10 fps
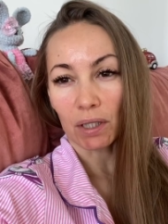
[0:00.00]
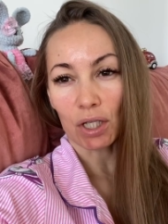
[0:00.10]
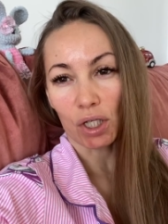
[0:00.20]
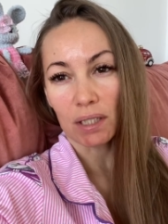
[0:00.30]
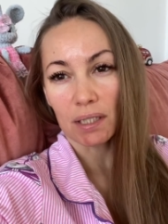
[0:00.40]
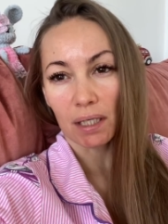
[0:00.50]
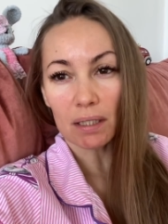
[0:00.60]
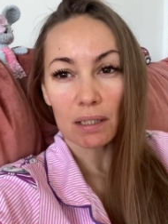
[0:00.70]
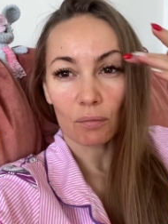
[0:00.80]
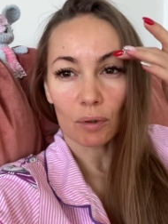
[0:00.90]
даже
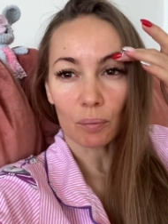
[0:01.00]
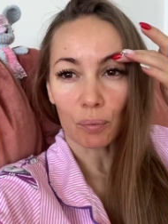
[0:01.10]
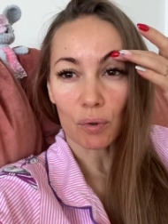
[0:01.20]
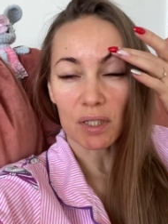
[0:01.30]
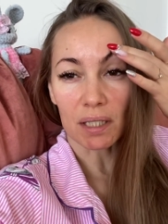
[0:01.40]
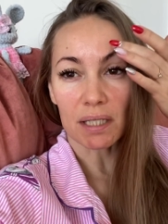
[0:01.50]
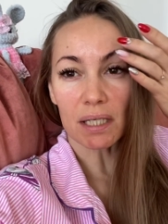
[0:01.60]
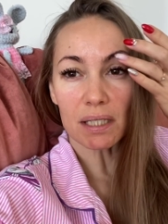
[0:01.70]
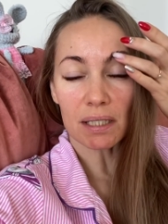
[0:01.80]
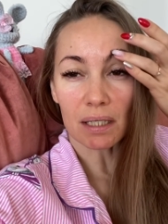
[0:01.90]
интересно, вот по
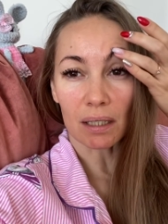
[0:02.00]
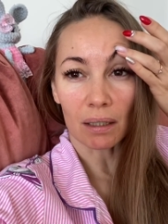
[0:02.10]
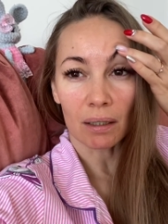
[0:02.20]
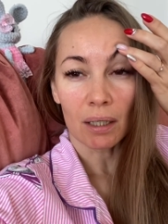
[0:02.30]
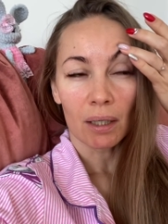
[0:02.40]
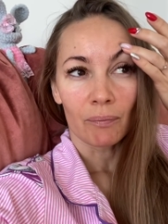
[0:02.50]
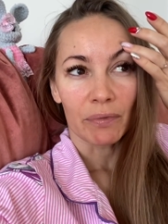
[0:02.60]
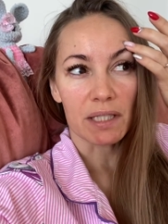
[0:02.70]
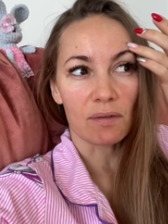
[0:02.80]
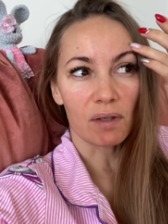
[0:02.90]
статистике,
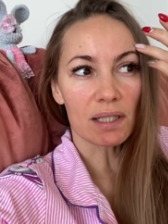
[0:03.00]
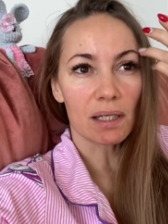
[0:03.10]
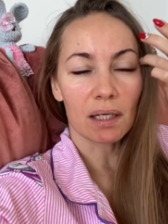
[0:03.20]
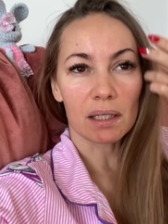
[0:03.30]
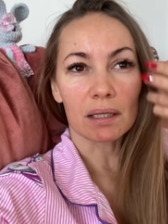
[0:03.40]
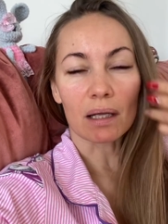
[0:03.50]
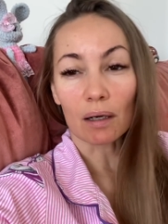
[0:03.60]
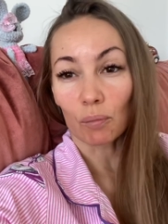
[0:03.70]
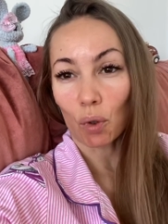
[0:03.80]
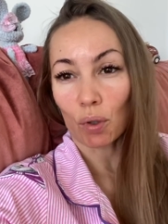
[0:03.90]
действительно ли
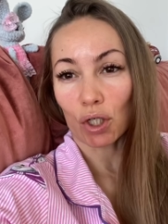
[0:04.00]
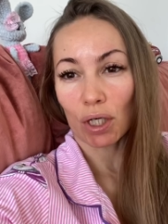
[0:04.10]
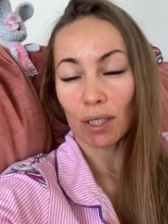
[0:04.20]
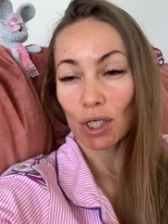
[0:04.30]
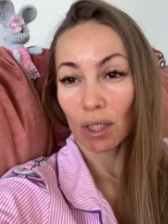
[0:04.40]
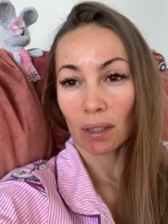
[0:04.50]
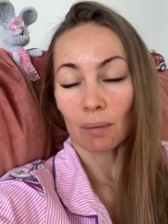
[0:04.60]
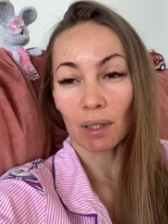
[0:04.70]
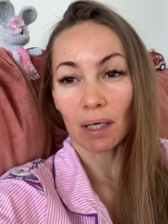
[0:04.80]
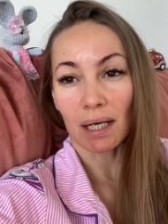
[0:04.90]
так много женщин
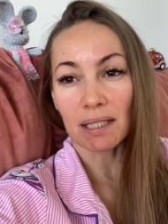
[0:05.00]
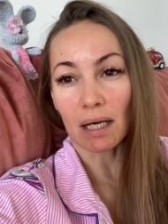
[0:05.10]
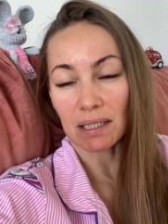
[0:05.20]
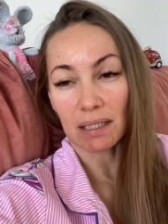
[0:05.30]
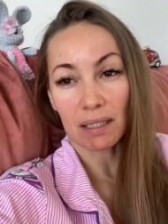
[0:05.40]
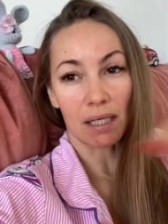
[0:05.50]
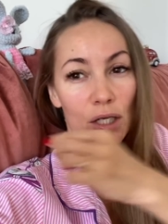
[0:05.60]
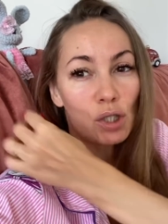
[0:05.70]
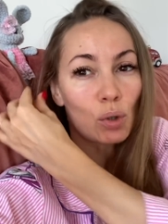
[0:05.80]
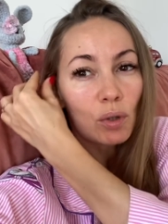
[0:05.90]
именно хотят
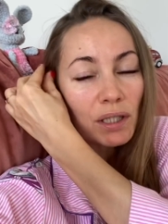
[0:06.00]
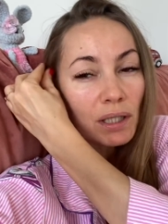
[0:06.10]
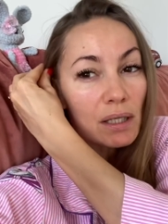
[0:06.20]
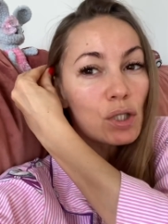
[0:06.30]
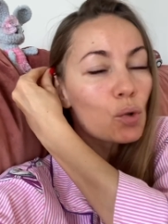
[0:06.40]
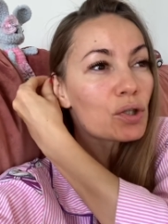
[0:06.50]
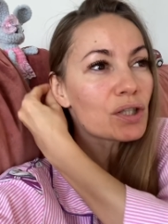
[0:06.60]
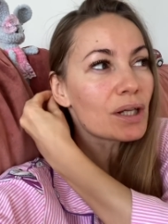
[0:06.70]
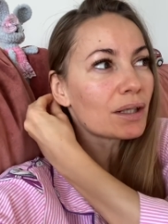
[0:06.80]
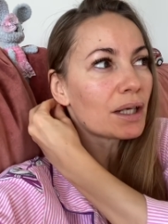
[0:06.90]
детей, что это
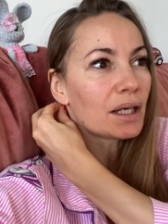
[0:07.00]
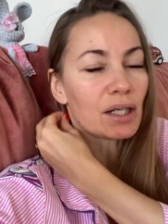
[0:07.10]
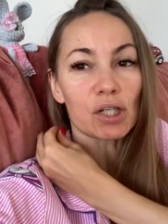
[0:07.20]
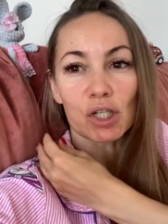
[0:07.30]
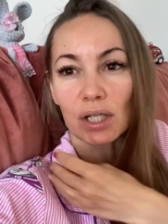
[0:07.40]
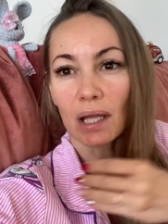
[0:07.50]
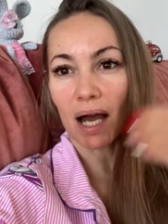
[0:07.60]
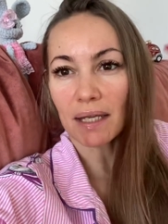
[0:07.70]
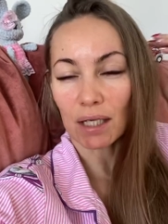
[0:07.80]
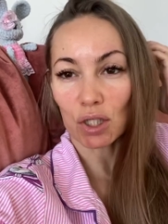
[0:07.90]
осознанное их
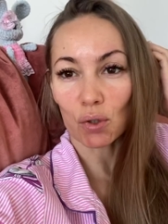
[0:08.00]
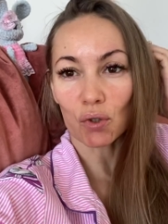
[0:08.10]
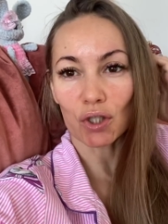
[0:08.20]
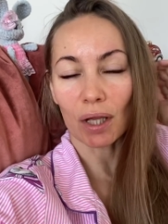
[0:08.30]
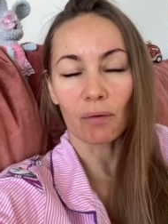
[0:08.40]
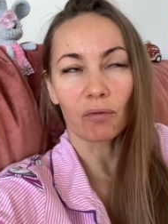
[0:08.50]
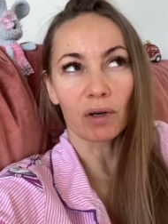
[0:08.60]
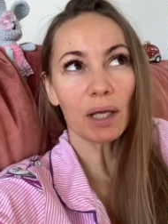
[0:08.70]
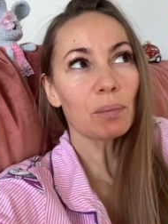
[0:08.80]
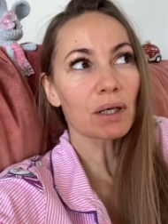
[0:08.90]
желание, осознанный
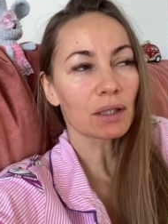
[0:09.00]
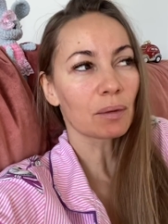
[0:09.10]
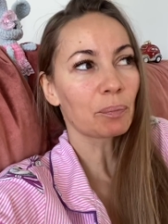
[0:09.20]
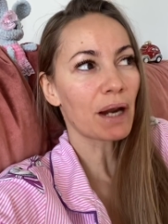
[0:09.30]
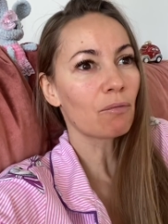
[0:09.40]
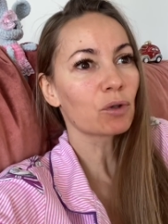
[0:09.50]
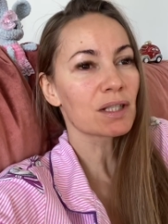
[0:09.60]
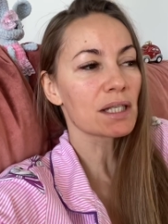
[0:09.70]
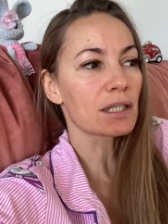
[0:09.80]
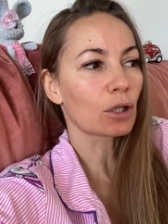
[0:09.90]
выбор, это прям вот,
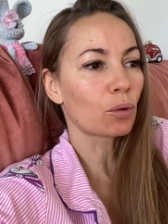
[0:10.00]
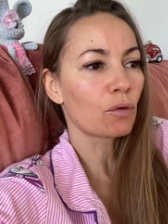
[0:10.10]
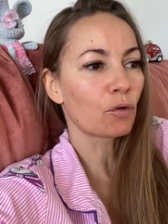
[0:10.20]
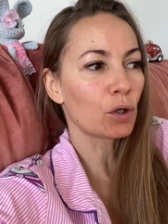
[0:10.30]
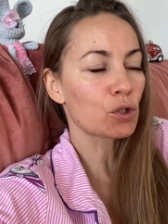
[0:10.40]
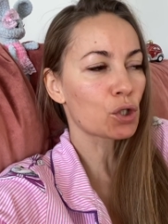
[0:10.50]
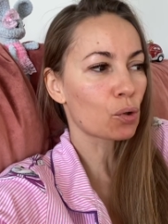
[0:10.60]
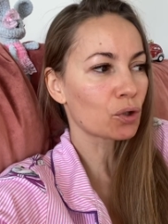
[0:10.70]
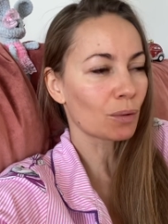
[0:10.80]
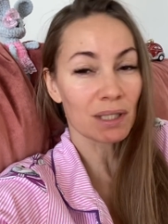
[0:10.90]
знаете, такой
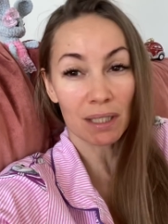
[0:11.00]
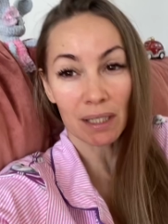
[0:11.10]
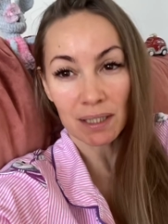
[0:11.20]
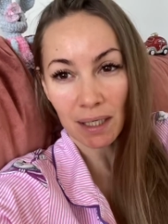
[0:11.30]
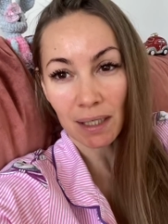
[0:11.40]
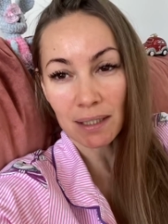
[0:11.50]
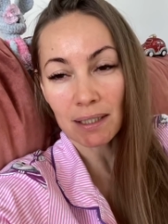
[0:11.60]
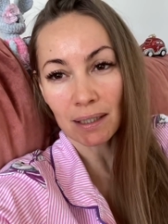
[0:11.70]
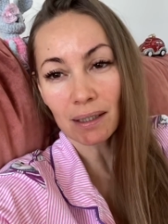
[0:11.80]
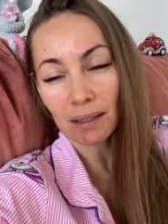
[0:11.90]
включенный материнский
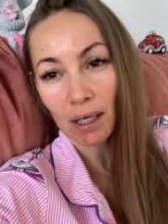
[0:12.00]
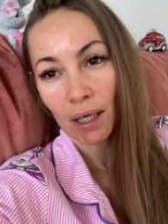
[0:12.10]
инстинкт